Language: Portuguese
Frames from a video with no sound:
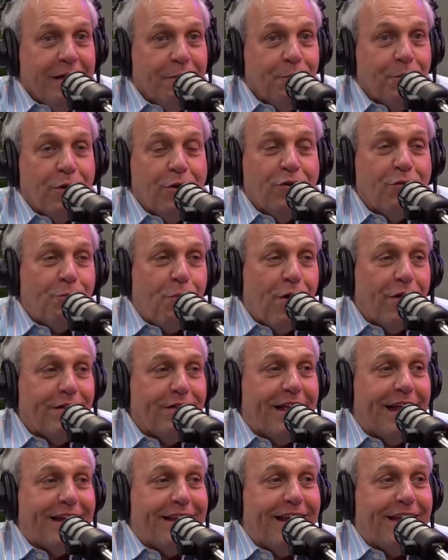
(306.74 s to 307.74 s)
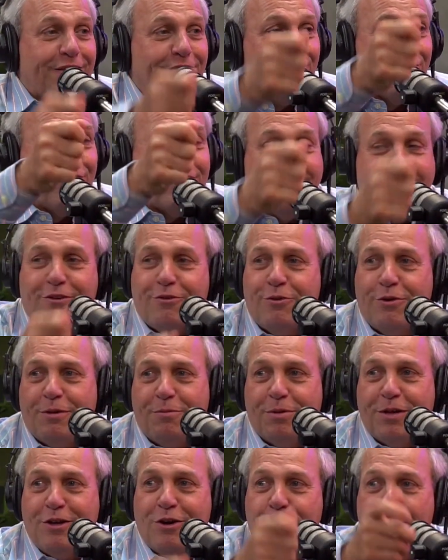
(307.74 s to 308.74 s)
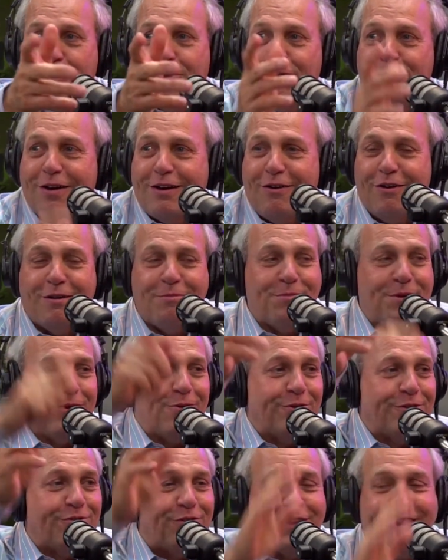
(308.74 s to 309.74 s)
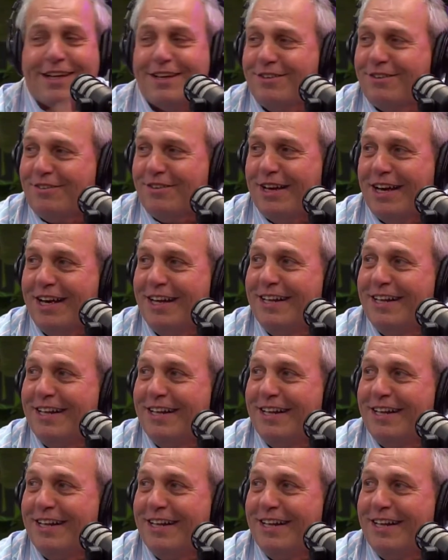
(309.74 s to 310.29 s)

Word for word: porque eu não posso ir atrás de você com o embrião para colocar o embrião onde você estiver. Não